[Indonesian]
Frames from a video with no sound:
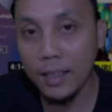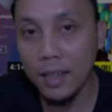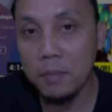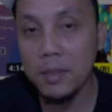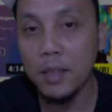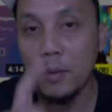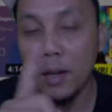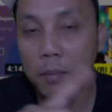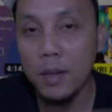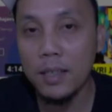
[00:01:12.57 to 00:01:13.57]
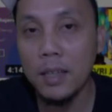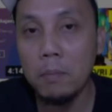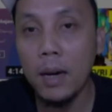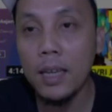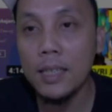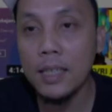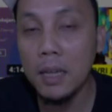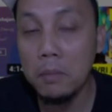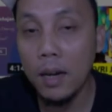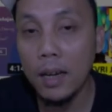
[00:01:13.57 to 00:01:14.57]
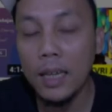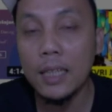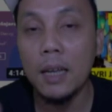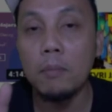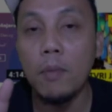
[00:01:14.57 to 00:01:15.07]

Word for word: kita bisa luar biasa bagi sesama. Kita